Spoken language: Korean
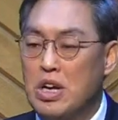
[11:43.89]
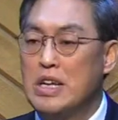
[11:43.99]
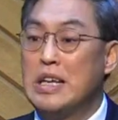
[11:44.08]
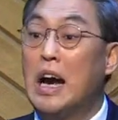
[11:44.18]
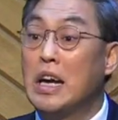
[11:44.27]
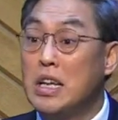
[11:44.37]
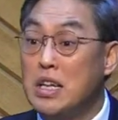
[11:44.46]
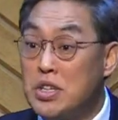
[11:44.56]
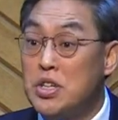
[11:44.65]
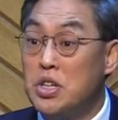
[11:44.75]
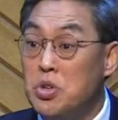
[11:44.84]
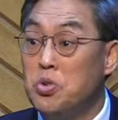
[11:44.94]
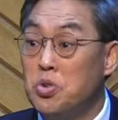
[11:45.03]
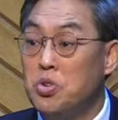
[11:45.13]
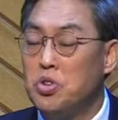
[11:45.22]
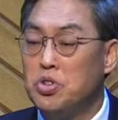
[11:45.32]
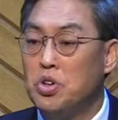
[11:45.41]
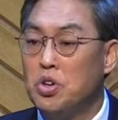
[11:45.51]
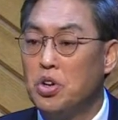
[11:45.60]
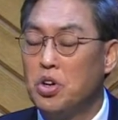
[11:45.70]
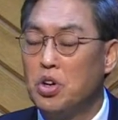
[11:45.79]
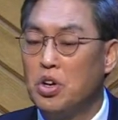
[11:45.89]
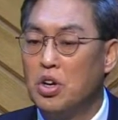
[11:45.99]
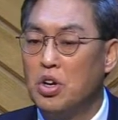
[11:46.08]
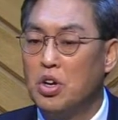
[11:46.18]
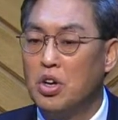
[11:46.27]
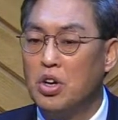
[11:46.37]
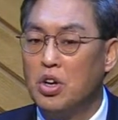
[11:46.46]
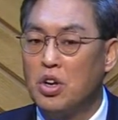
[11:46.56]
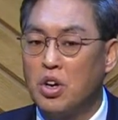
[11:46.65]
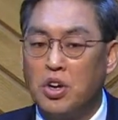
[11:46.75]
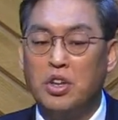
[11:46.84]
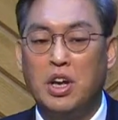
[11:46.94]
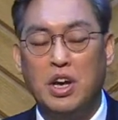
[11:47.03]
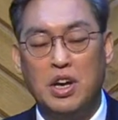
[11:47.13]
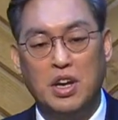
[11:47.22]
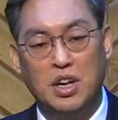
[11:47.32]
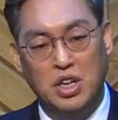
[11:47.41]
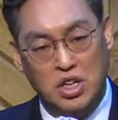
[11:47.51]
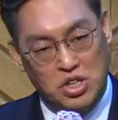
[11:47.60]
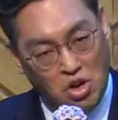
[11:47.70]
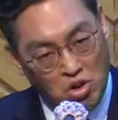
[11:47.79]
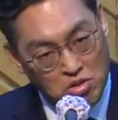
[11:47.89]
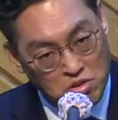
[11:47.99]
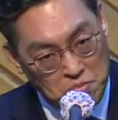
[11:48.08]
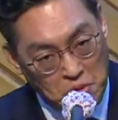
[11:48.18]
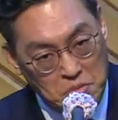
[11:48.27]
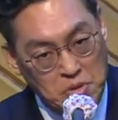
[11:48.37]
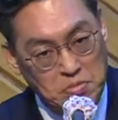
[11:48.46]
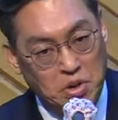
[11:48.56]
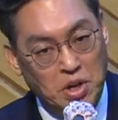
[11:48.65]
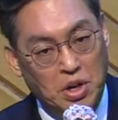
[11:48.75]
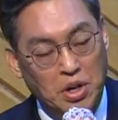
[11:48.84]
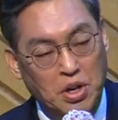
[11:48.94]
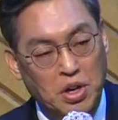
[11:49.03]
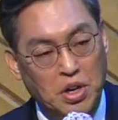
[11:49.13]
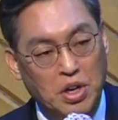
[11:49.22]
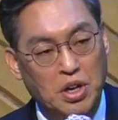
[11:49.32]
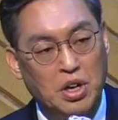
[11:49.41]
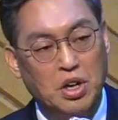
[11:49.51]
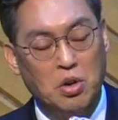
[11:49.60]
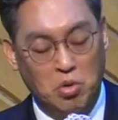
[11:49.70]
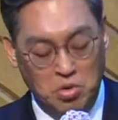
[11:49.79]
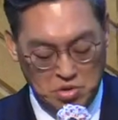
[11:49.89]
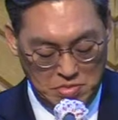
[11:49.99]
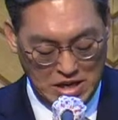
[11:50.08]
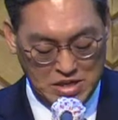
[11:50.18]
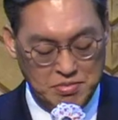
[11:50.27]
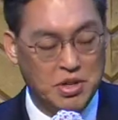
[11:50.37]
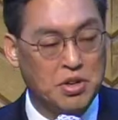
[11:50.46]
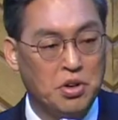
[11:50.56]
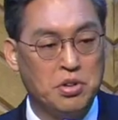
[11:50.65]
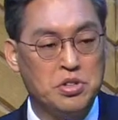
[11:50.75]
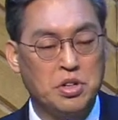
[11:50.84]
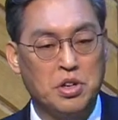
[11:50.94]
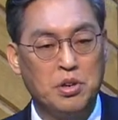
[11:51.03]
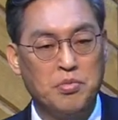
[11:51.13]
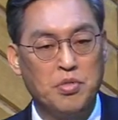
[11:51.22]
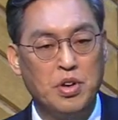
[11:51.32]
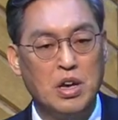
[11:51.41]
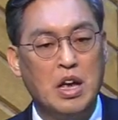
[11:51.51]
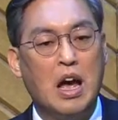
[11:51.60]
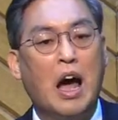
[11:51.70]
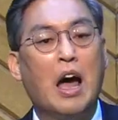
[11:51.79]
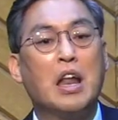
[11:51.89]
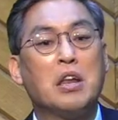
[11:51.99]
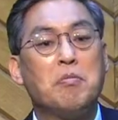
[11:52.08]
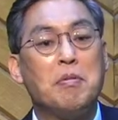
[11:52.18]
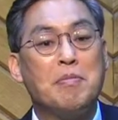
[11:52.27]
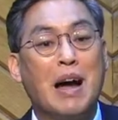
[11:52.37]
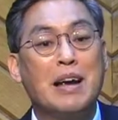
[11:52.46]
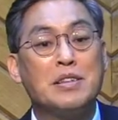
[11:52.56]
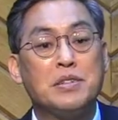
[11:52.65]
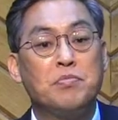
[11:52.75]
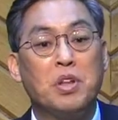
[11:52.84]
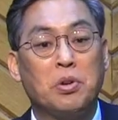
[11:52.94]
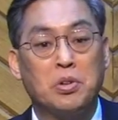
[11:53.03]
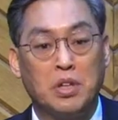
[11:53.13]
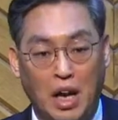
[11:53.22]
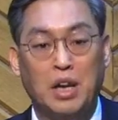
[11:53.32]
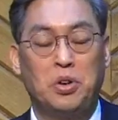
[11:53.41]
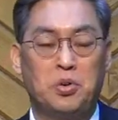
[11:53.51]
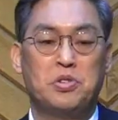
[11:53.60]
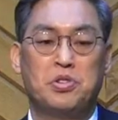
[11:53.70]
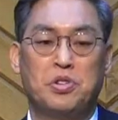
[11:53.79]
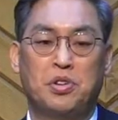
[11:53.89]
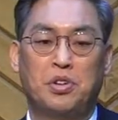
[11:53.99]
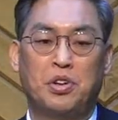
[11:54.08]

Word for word: 자기 뜻을 이루는 거죠. 그런데 이게 역으로 보면 뭐예요? 오늘 말씀의 결론처럼 하나님의 말씀대로 다 이루어지는 거예요.